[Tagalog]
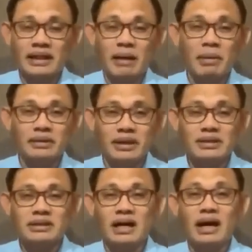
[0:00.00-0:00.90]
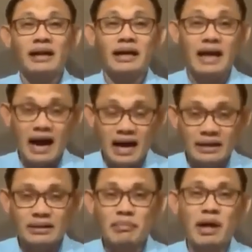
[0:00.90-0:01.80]
Salamat din sa
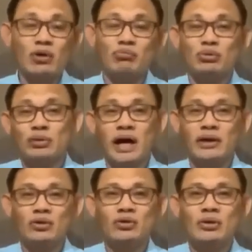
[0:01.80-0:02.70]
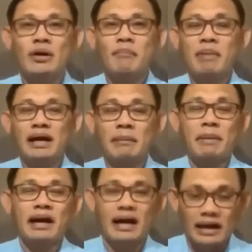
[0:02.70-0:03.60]
kalayaan na mayroon po tayo para
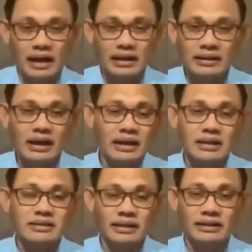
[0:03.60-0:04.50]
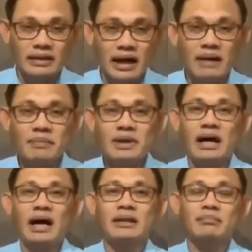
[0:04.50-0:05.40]
pag-aralan ang kanyang salita
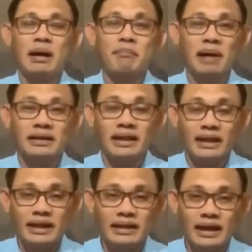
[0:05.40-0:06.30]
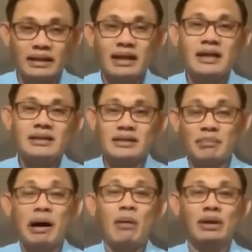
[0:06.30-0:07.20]
at magpanalanginan
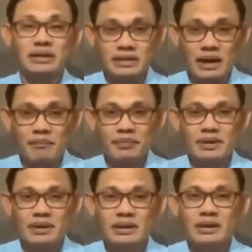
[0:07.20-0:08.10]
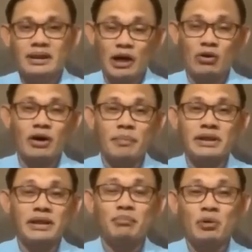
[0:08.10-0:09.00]
sa bawat isa. Ngayong
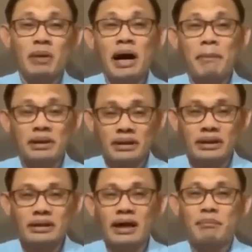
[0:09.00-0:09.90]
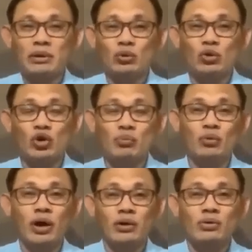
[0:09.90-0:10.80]
gabi din po mga kapatid ay patuloy ko
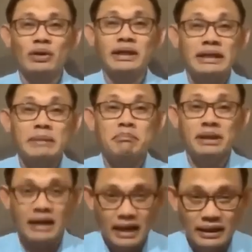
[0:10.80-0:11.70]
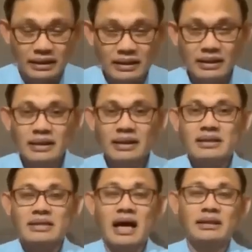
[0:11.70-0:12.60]
po kayong iniimbitahan
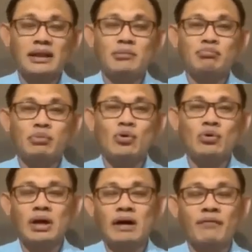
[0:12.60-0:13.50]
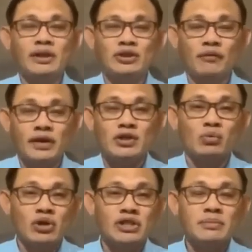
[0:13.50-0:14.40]
sa ating pong uh, face-to-face
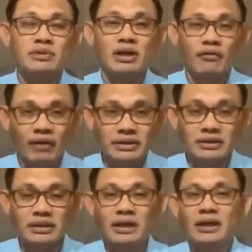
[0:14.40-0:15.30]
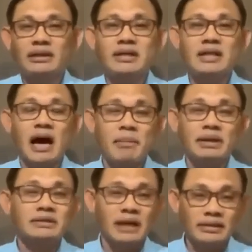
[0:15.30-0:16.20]
worship service this
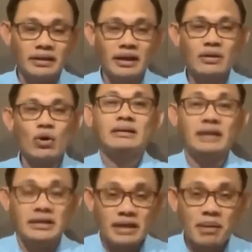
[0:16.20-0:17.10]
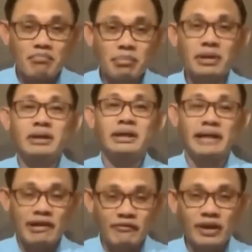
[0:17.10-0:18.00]
coming Sunday, December
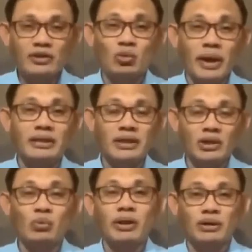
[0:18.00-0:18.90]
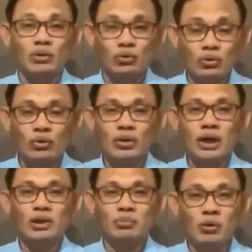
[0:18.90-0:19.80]
11, 2022.
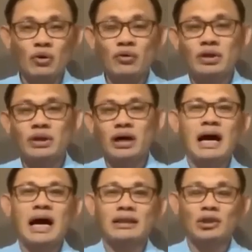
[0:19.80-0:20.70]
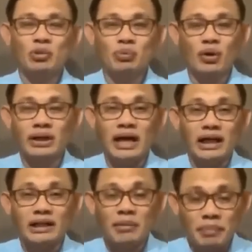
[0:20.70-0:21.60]
Ano po? At ito po ay
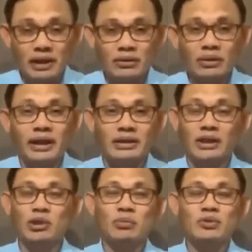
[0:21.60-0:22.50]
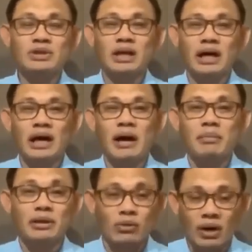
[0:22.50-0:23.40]
gaganapin ulit dito po sa
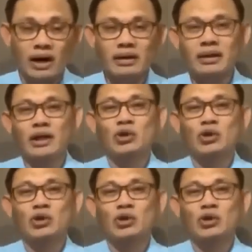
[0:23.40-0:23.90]
aming lugar.